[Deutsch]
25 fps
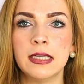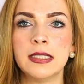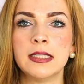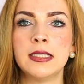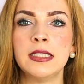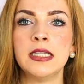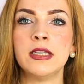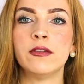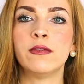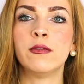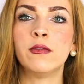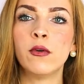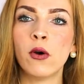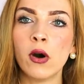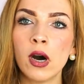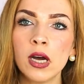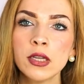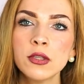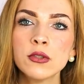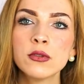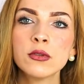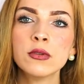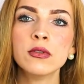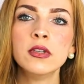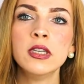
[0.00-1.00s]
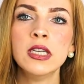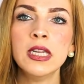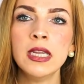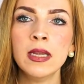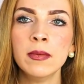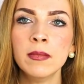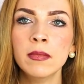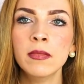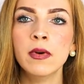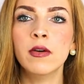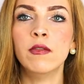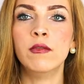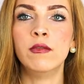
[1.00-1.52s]
sich
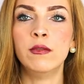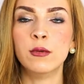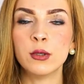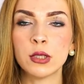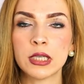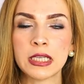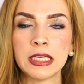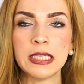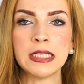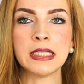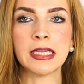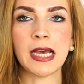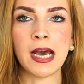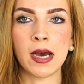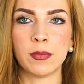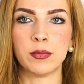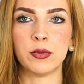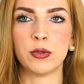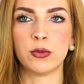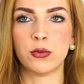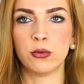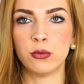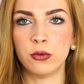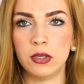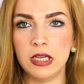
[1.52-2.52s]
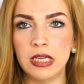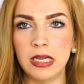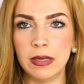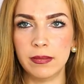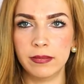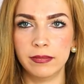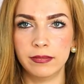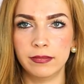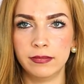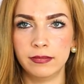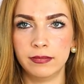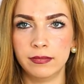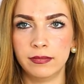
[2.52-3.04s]
vorzunehmen, wirklich abzunehmen.